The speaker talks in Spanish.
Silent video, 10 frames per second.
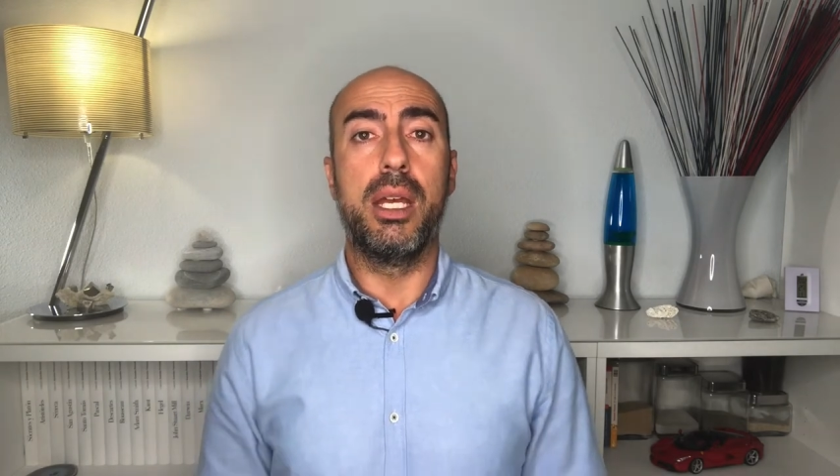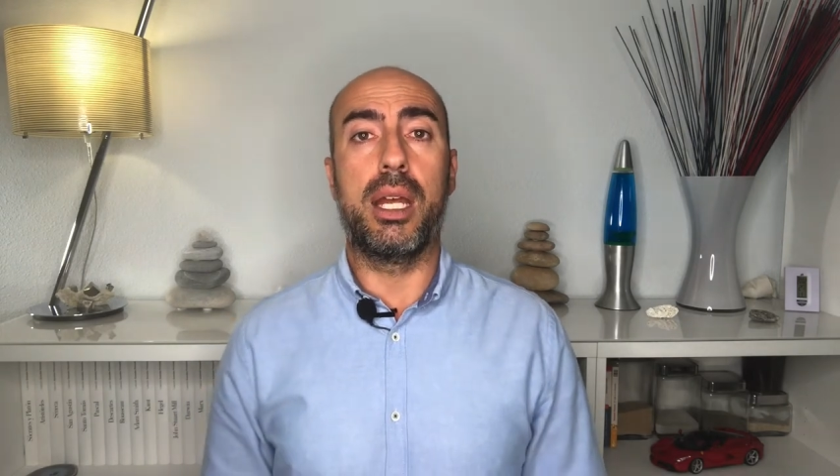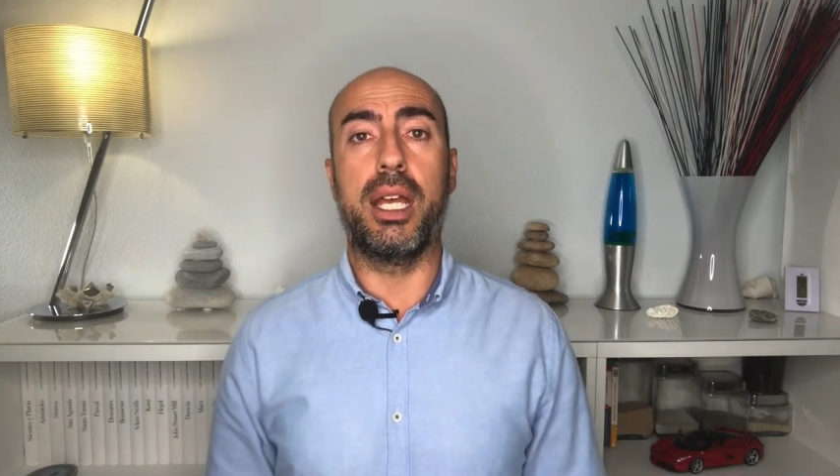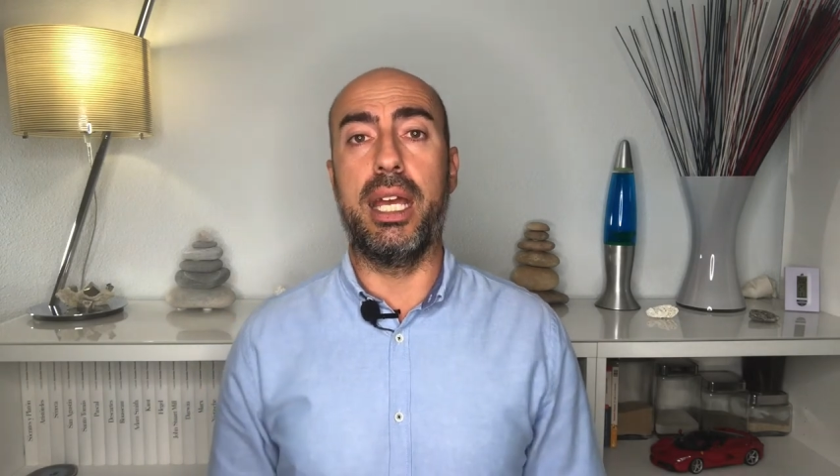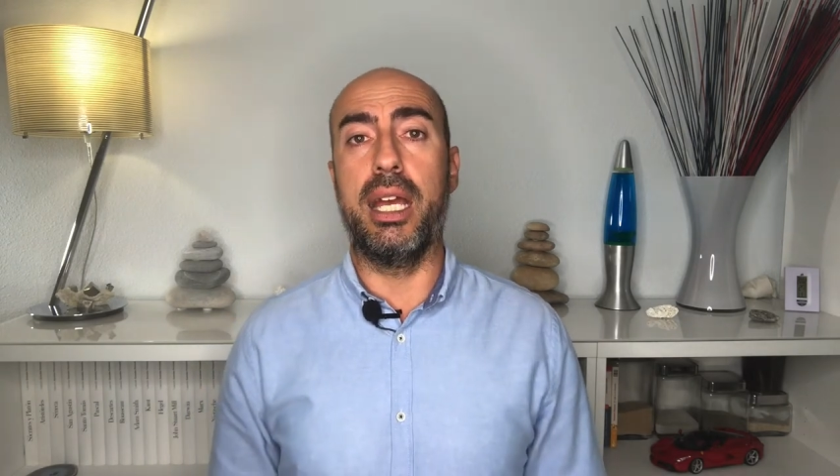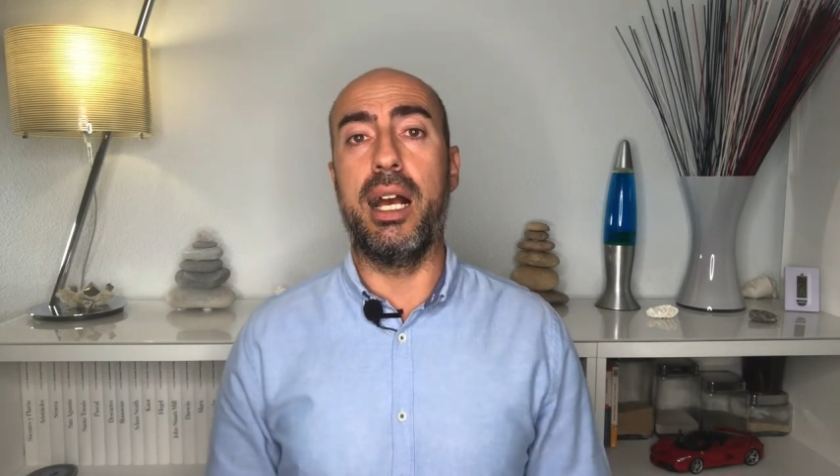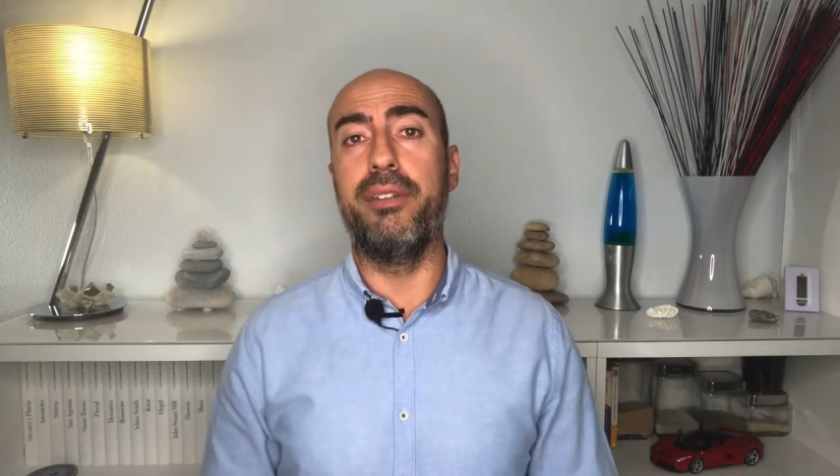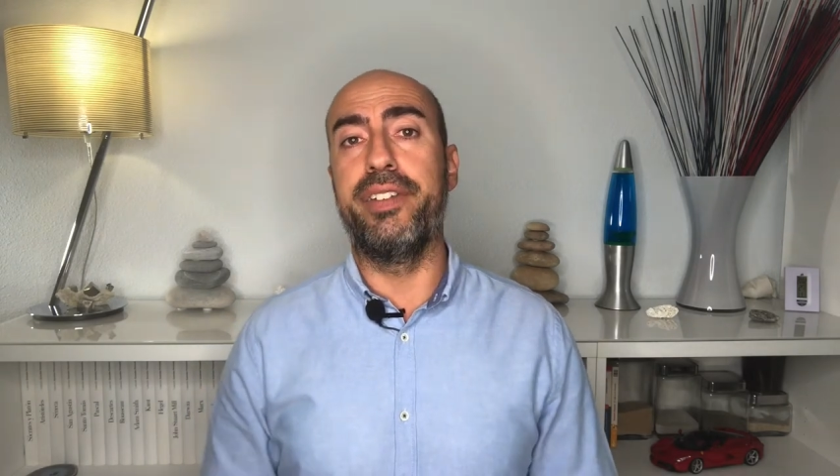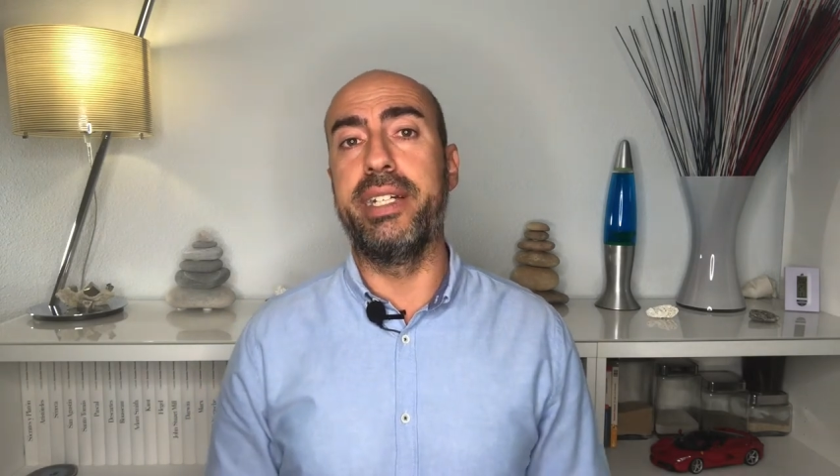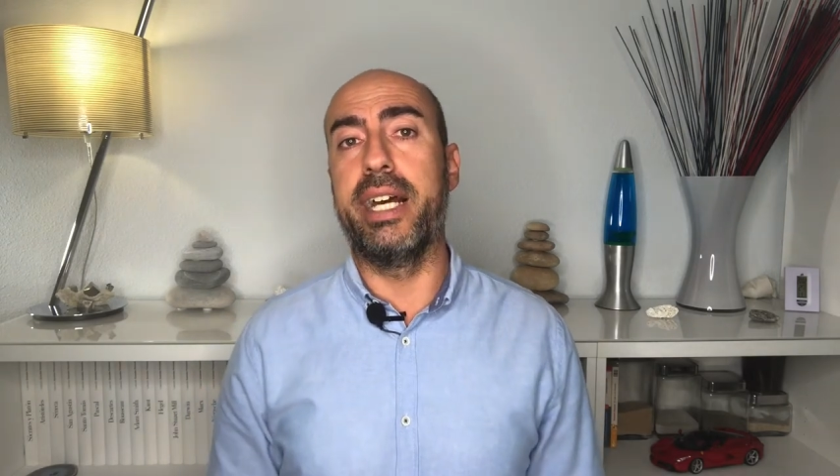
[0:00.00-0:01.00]
que al
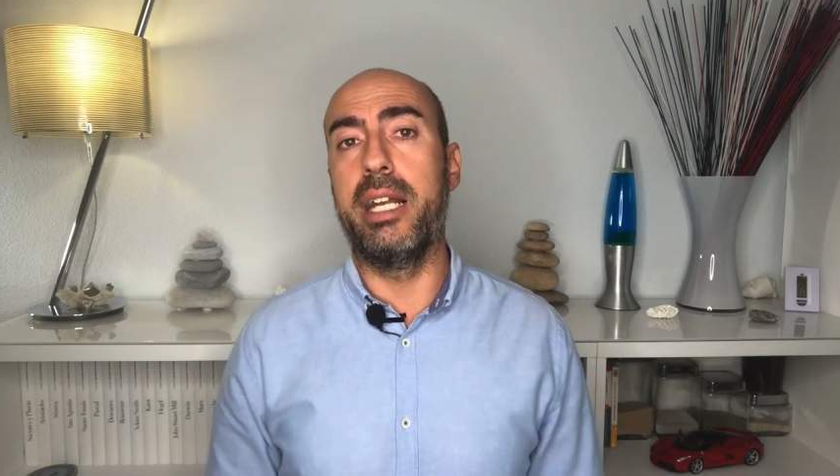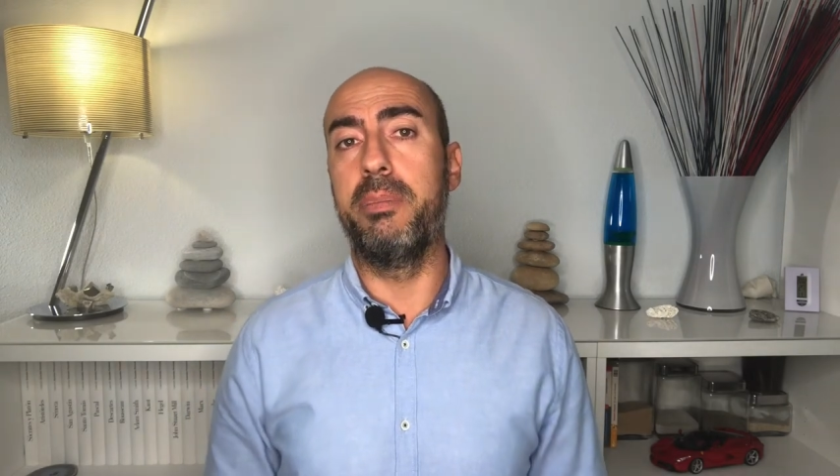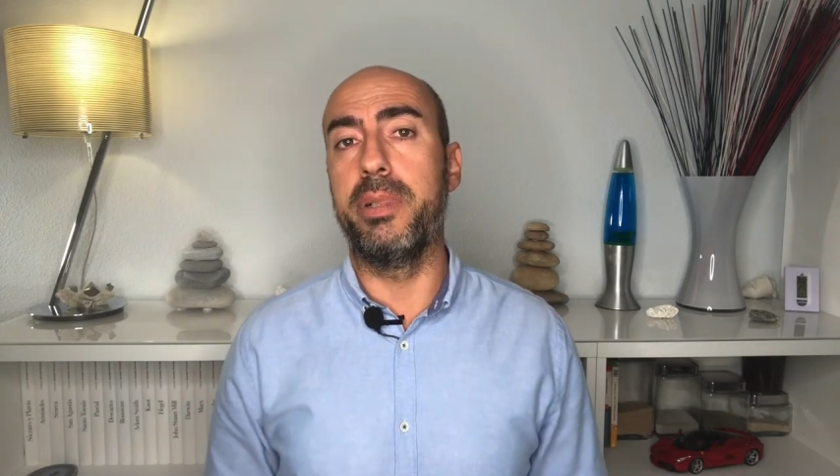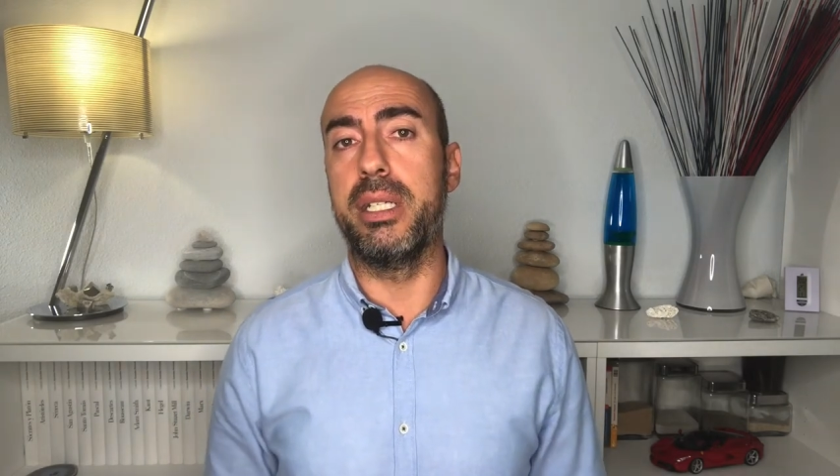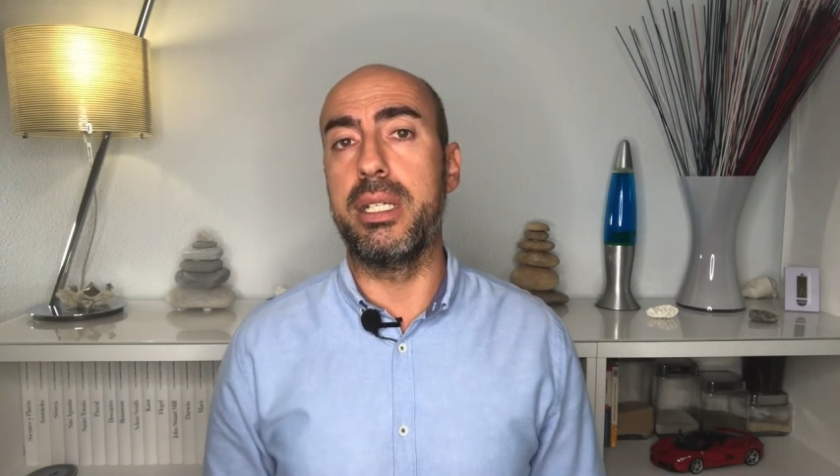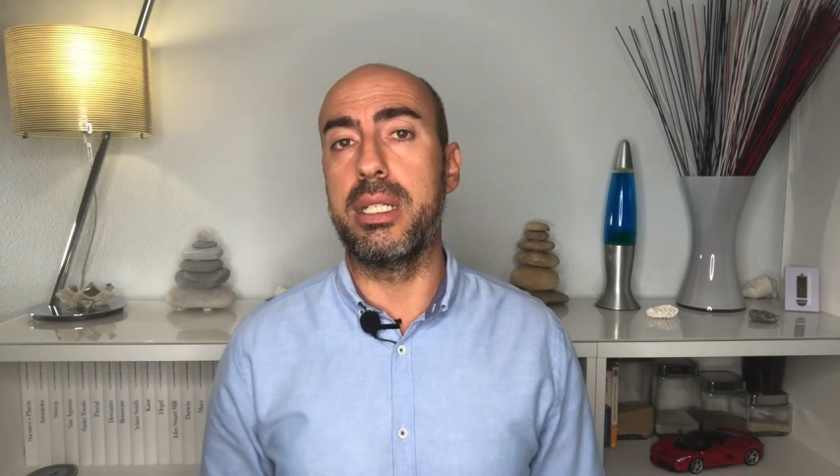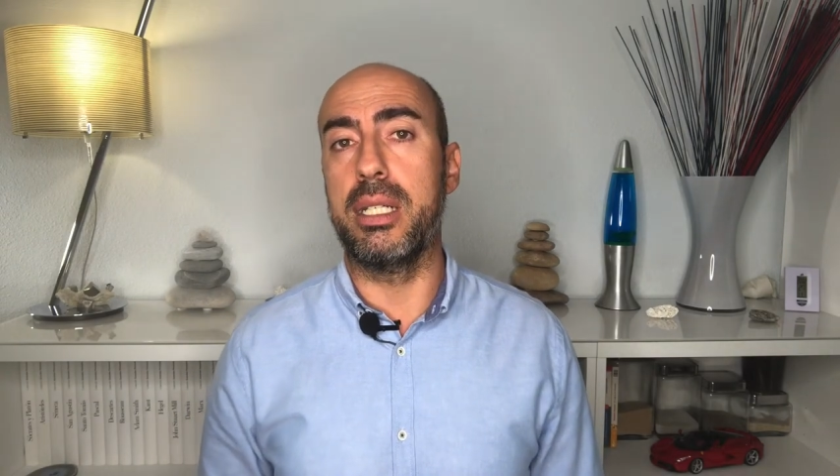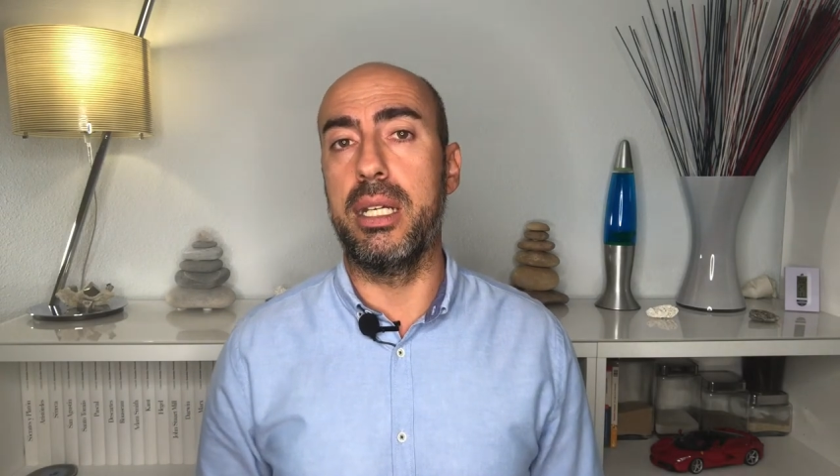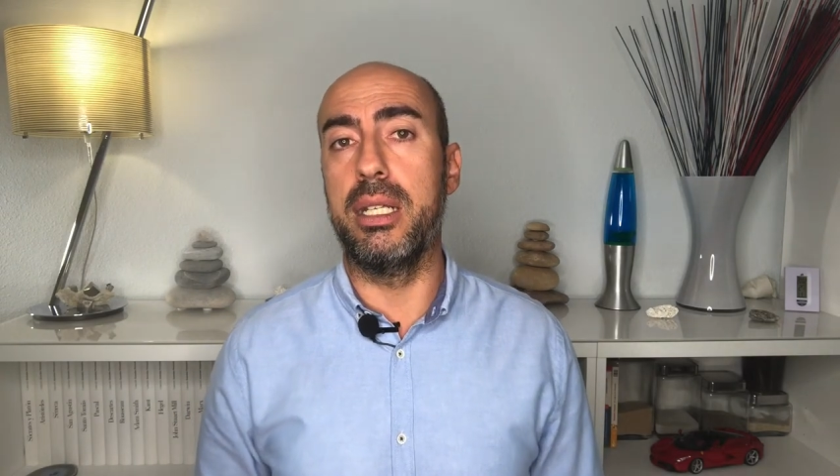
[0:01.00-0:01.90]
final, pues eh,